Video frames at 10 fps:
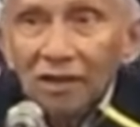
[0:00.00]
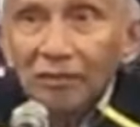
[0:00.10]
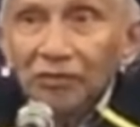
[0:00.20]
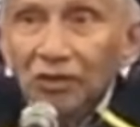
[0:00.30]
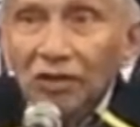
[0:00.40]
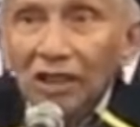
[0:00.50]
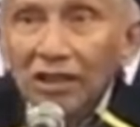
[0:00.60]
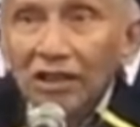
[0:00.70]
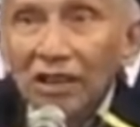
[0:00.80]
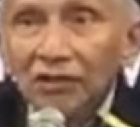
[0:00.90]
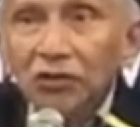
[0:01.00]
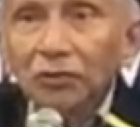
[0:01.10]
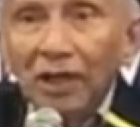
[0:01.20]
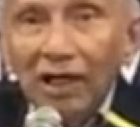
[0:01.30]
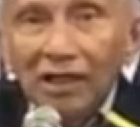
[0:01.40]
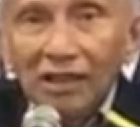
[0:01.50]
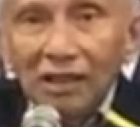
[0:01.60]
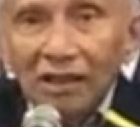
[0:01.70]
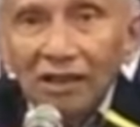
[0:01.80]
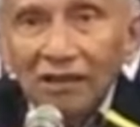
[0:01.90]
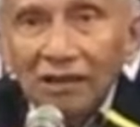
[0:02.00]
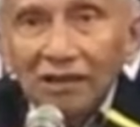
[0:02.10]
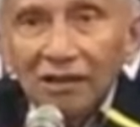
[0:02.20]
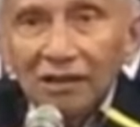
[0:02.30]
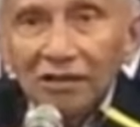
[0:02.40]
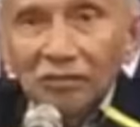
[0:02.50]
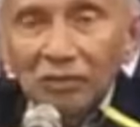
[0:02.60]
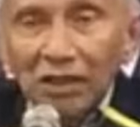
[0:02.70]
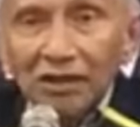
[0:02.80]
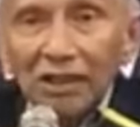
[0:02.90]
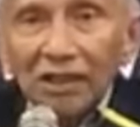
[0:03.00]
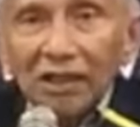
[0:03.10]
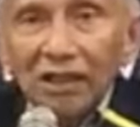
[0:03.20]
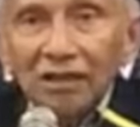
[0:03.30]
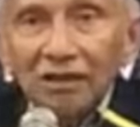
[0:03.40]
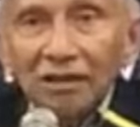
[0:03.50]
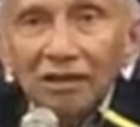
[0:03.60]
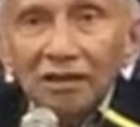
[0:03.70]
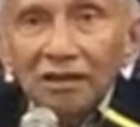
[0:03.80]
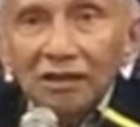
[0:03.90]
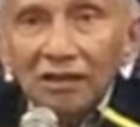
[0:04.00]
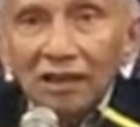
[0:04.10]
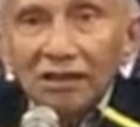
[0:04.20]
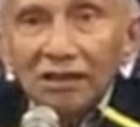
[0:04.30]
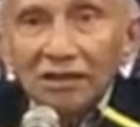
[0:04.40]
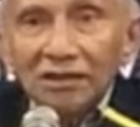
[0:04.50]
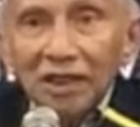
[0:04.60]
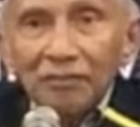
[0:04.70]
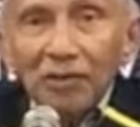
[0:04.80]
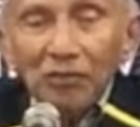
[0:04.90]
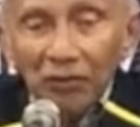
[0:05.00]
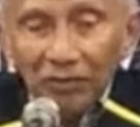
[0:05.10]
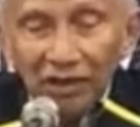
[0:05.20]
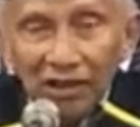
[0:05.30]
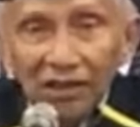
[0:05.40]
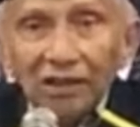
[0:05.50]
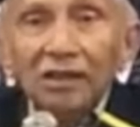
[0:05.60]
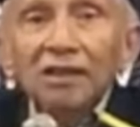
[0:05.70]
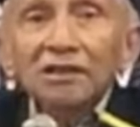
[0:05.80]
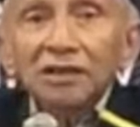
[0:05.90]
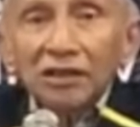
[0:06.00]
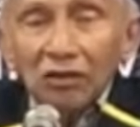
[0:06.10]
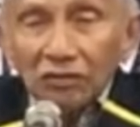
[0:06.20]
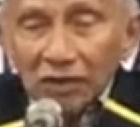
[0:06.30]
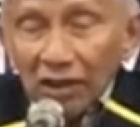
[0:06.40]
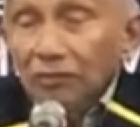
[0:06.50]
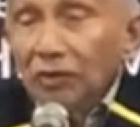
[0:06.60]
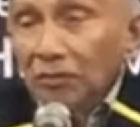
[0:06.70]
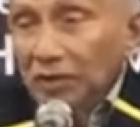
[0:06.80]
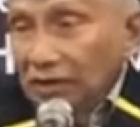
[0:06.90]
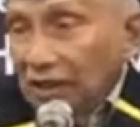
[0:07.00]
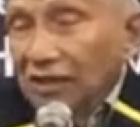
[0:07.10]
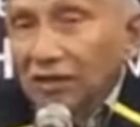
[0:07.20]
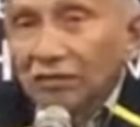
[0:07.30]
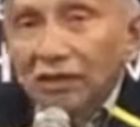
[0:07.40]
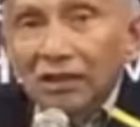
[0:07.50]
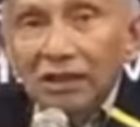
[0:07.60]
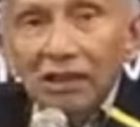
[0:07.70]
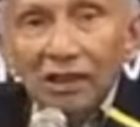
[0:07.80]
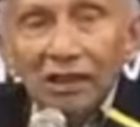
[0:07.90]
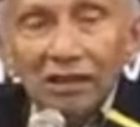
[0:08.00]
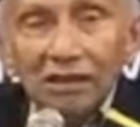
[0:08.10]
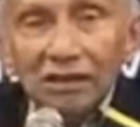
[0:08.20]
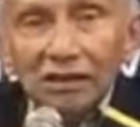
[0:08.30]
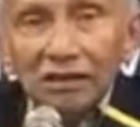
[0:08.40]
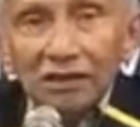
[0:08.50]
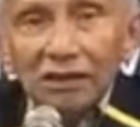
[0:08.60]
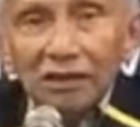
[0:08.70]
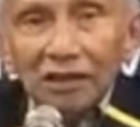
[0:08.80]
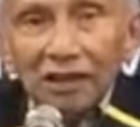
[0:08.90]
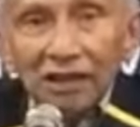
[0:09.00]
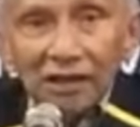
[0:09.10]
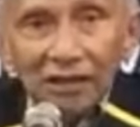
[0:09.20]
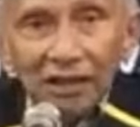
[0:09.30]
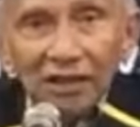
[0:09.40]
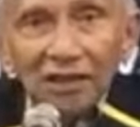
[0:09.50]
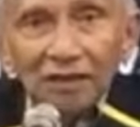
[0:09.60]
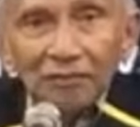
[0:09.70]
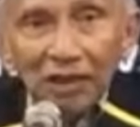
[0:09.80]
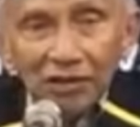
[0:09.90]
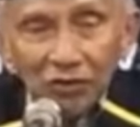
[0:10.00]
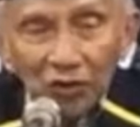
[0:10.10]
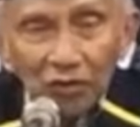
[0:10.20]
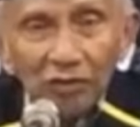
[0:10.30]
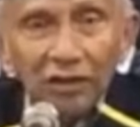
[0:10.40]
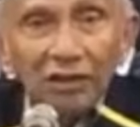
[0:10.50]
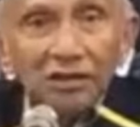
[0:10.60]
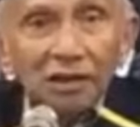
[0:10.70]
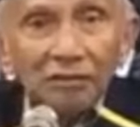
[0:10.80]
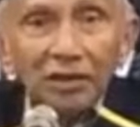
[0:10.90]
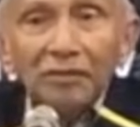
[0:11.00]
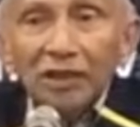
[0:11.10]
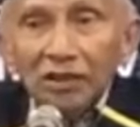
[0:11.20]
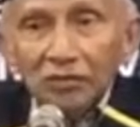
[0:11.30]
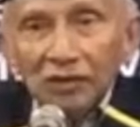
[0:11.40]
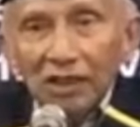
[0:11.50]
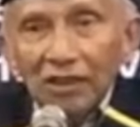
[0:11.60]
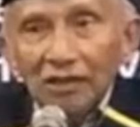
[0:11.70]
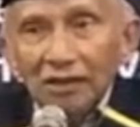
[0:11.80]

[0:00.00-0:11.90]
Abdul Ghani Kasubah ya, itu mengatakan ketika ditanya siapa Blok Medan ini setahu saya Blok Medan itu adalah uh, anaknya Pak Jokowi sama menantunya